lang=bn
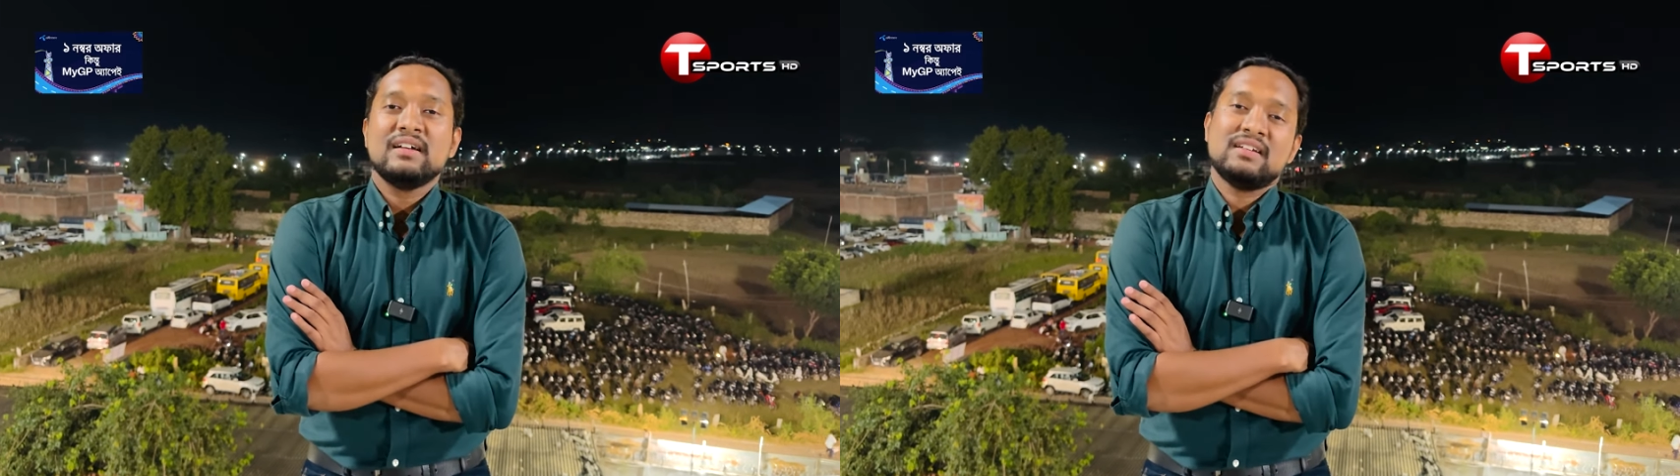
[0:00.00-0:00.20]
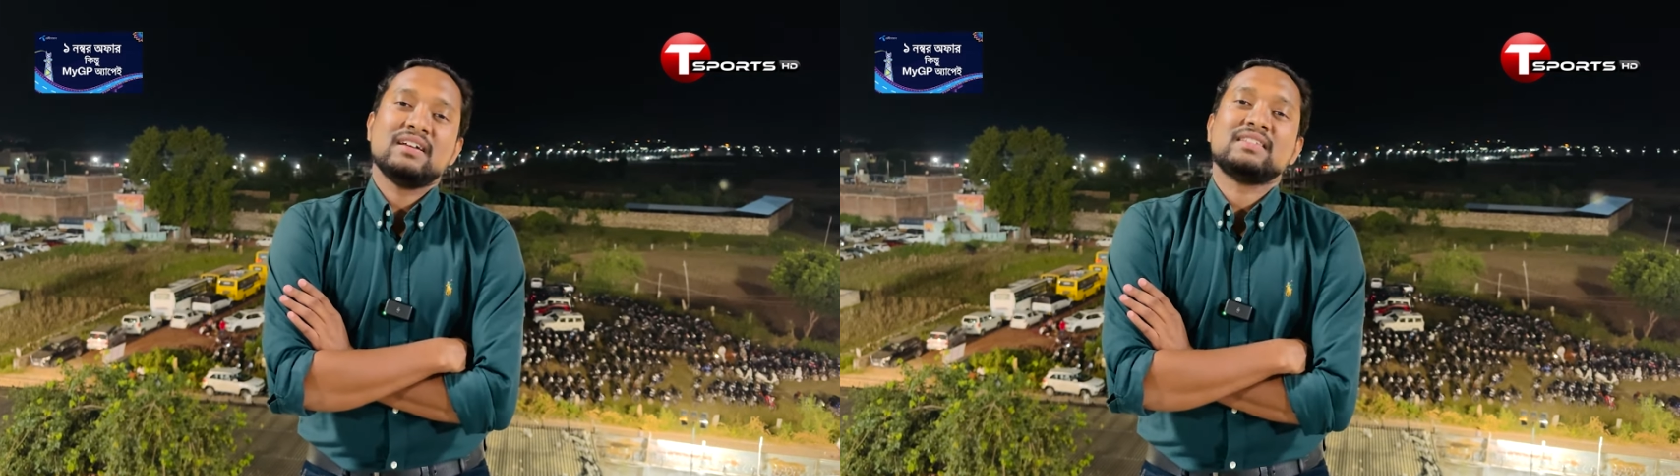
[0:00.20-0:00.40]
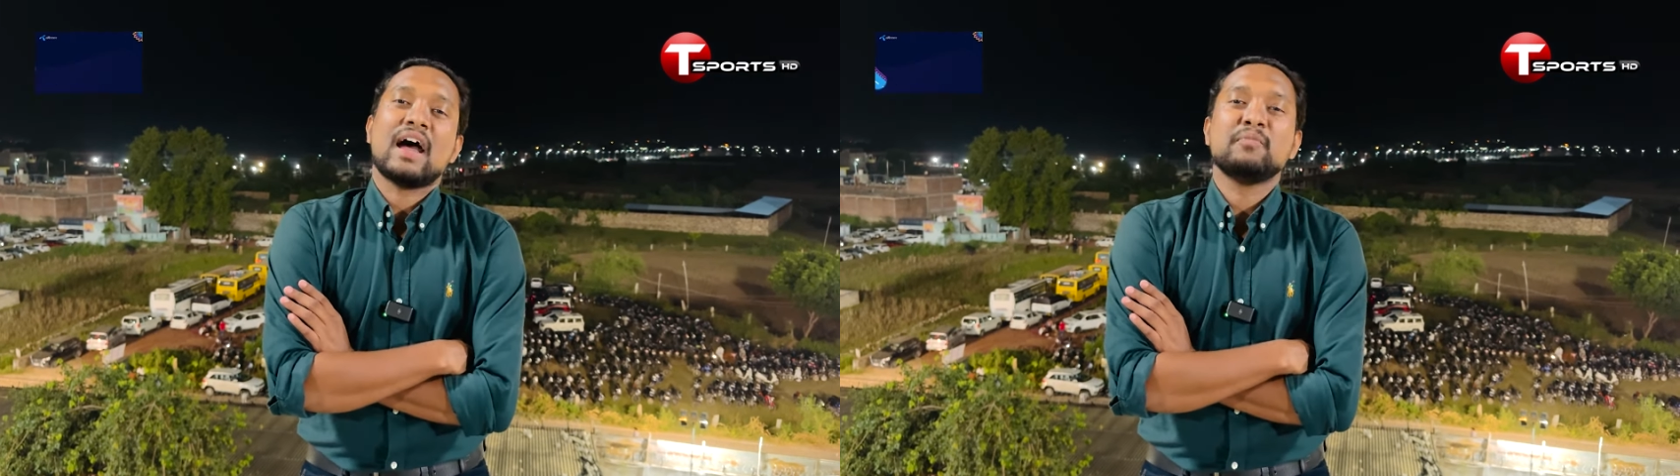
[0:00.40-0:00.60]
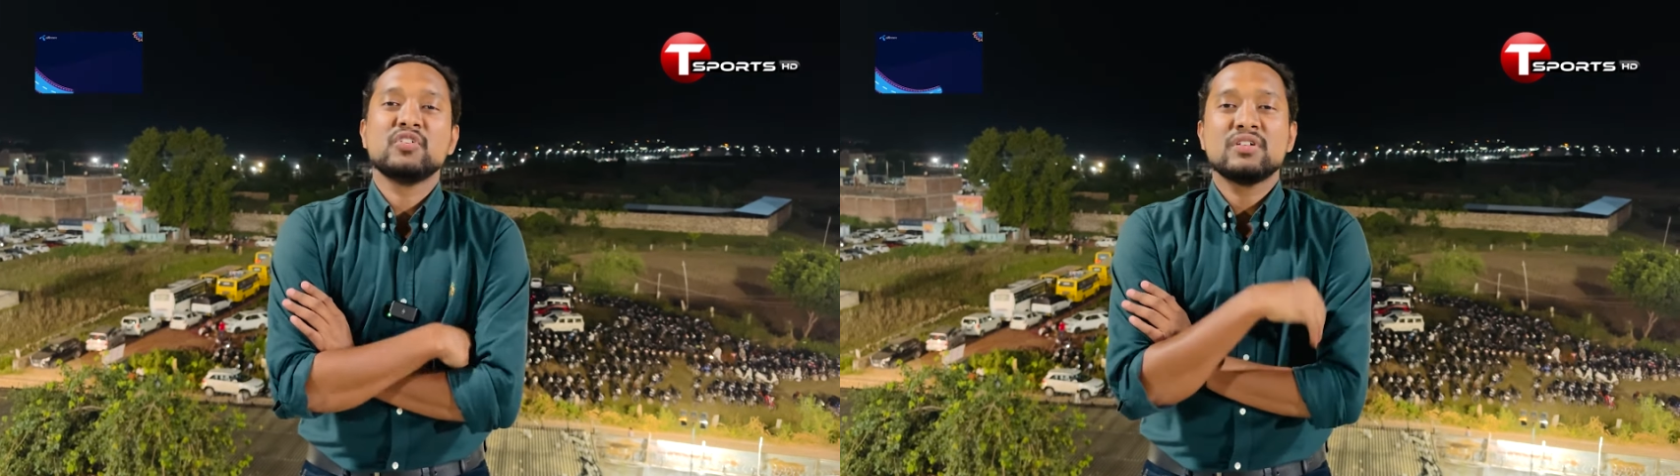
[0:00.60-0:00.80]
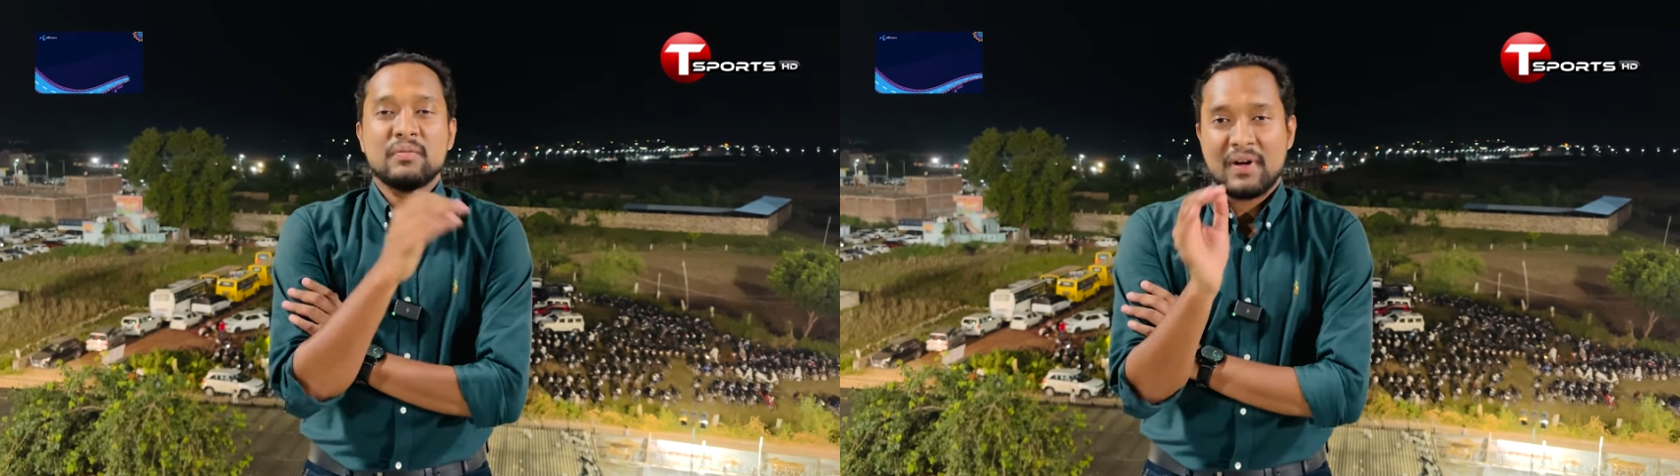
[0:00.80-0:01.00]
ঠিক তেমন
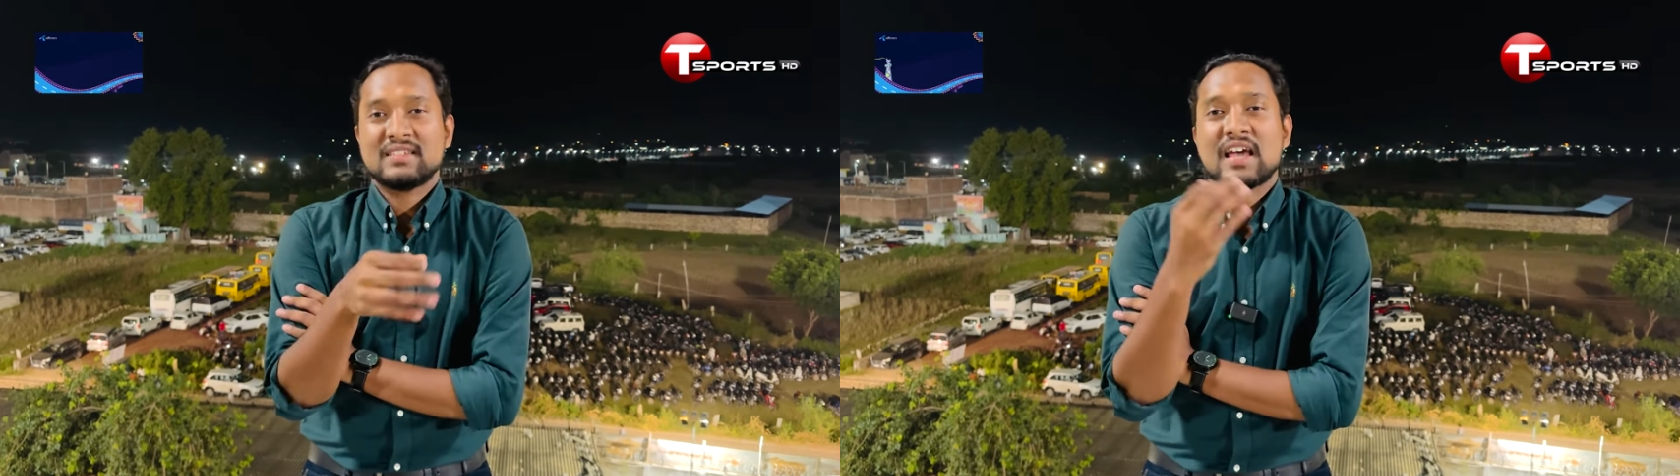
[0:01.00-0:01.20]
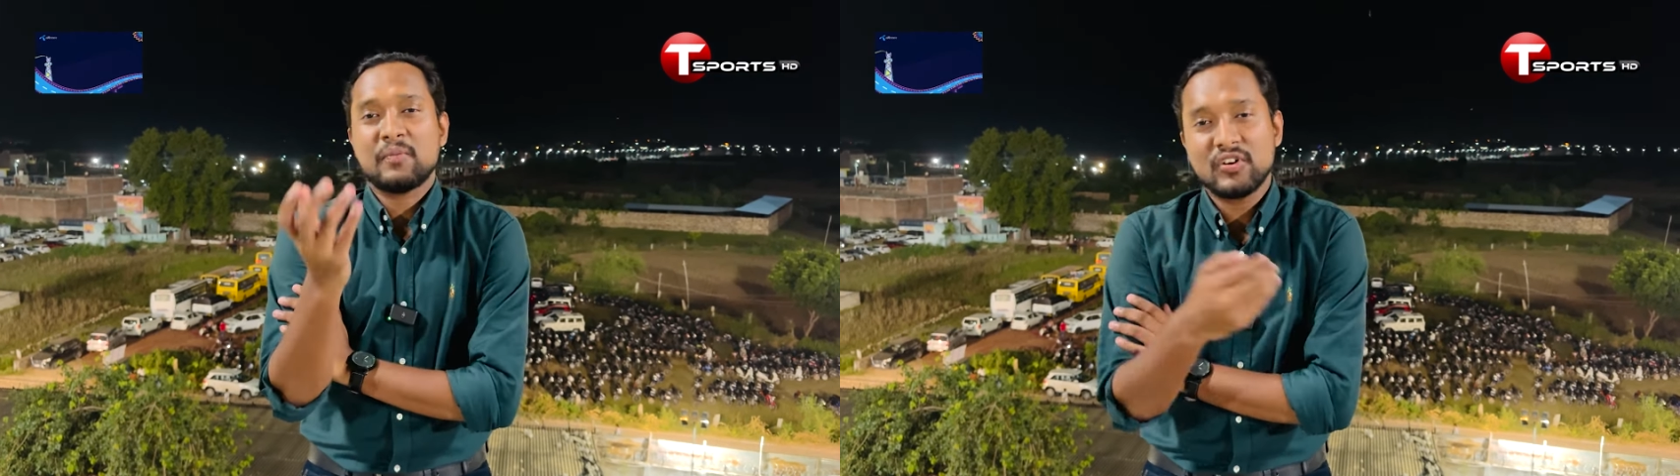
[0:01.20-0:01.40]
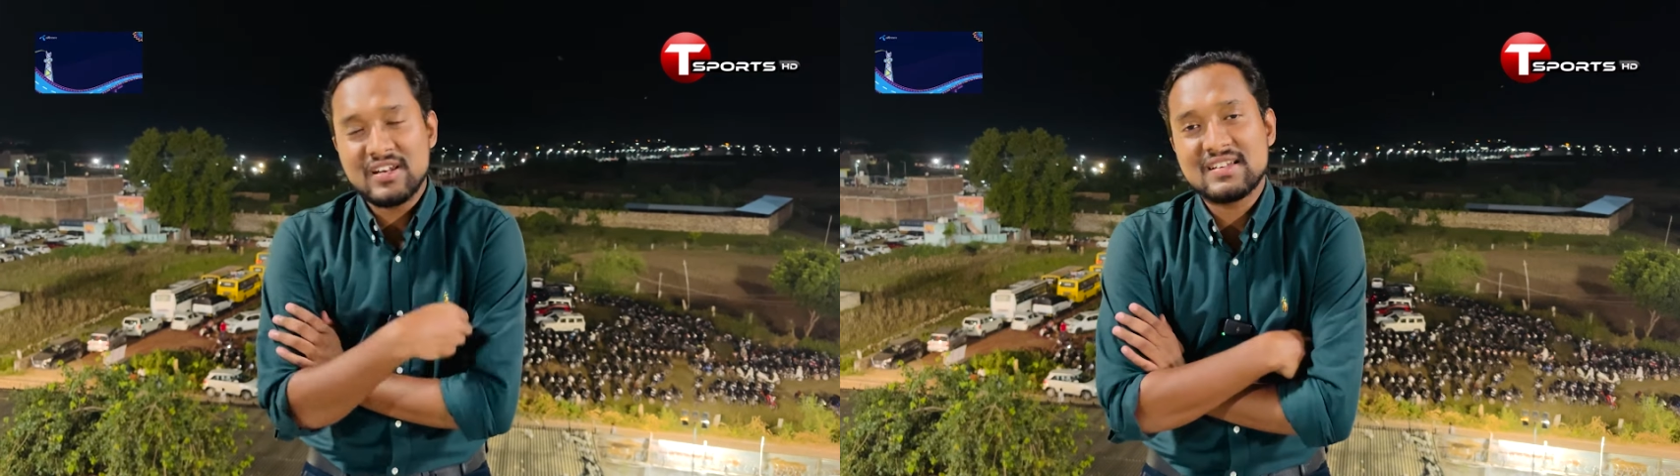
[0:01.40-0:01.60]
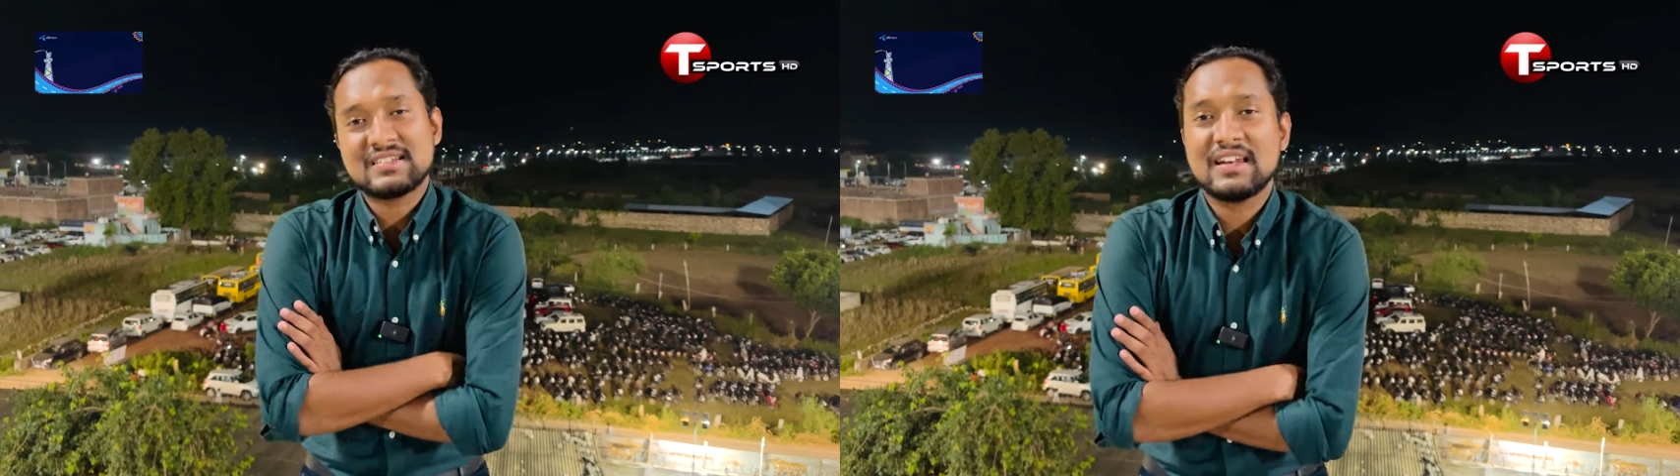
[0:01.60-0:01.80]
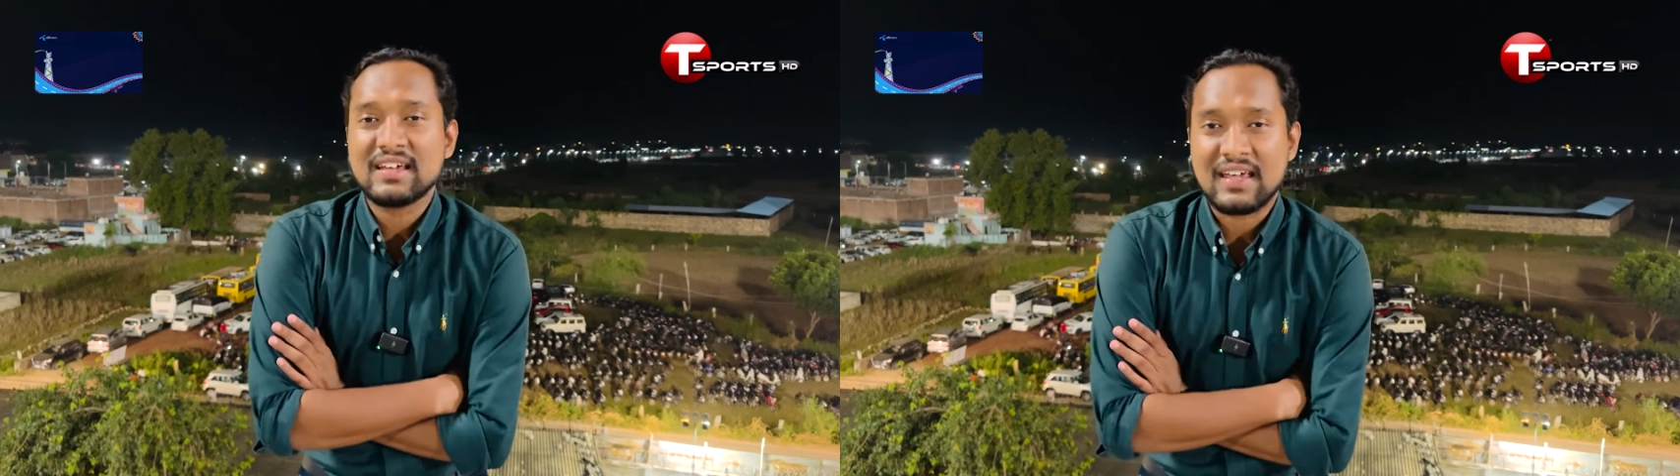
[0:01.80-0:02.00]
মানে যেমন ইনিংস
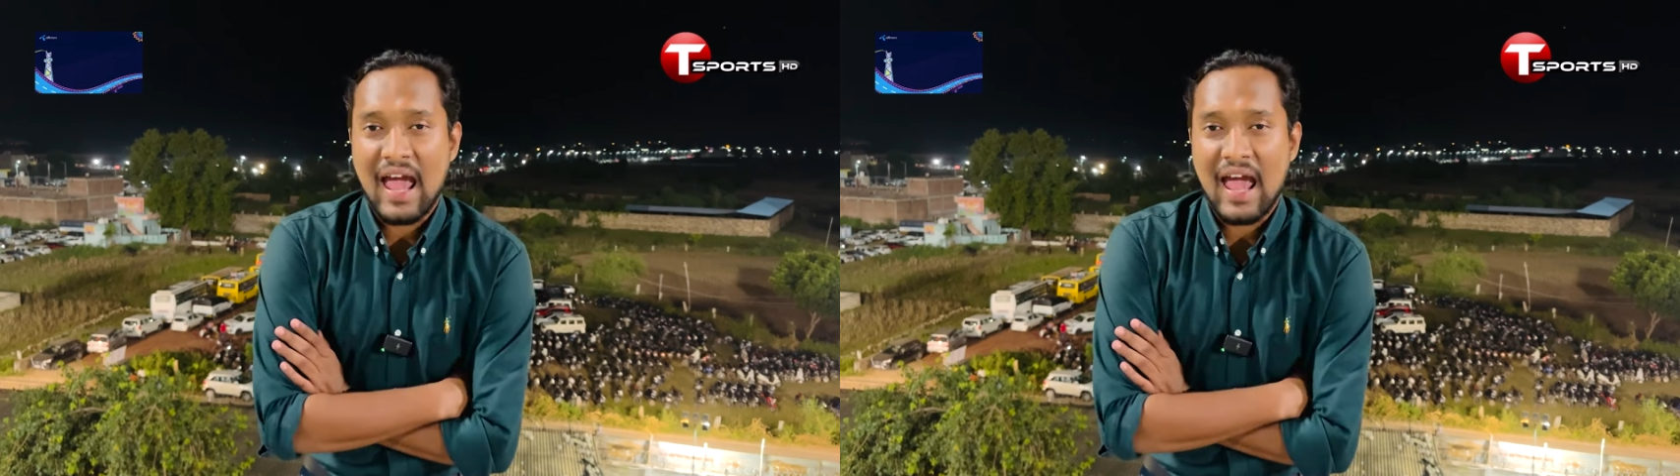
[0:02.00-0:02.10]
তিনি